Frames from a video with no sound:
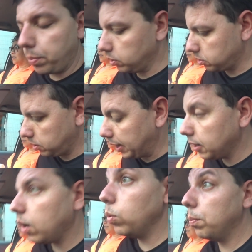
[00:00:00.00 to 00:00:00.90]
posso, lá
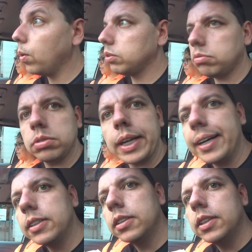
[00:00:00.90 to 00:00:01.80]
na rua eu boto,
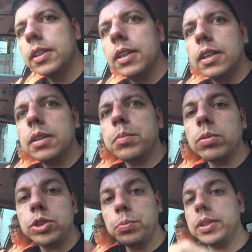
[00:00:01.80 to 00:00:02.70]
tá? Bom,
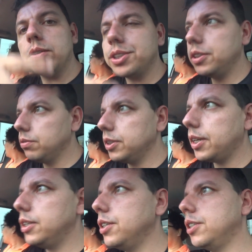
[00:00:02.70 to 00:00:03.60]
deixa eu botar o cinto e
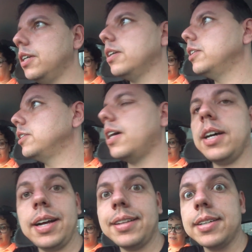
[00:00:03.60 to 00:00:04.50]
sair dirigir que a gente
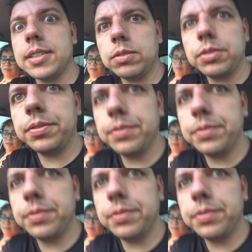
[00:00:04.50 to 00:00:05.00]
está atrasado.